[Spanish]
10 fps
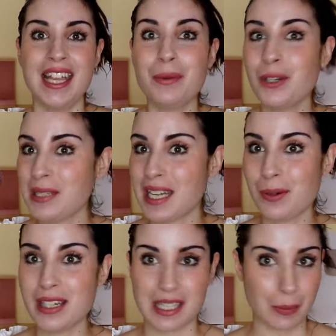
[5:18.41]
Y bueno, mis
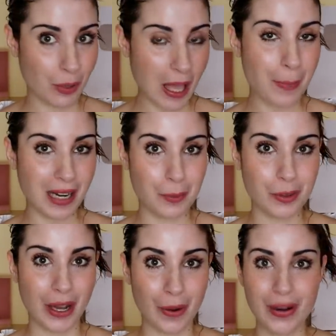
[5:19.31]
amores, voy a esperarme
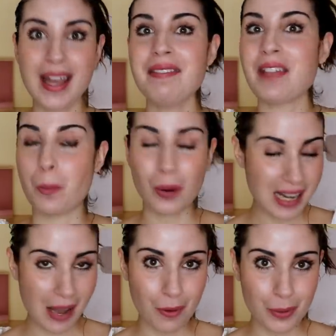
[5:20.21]
una hora,
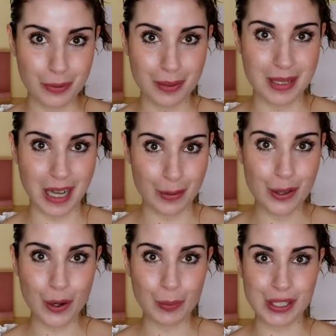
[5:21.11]
después lavo muy bien mi
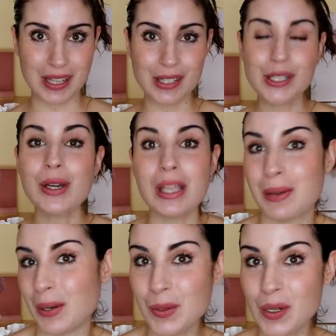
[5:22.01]
cabello, como os he dicho, y
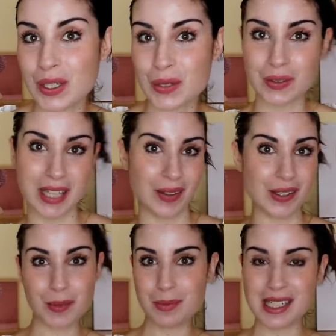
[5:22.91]
veremos los
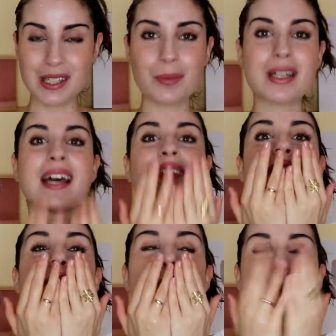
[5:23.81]
resultados. Un besito muy
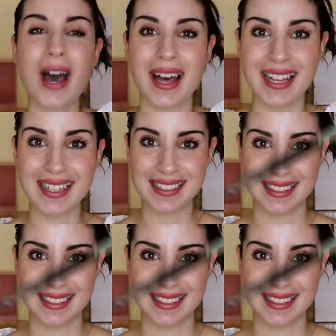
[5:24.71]
grande. ¡Muah!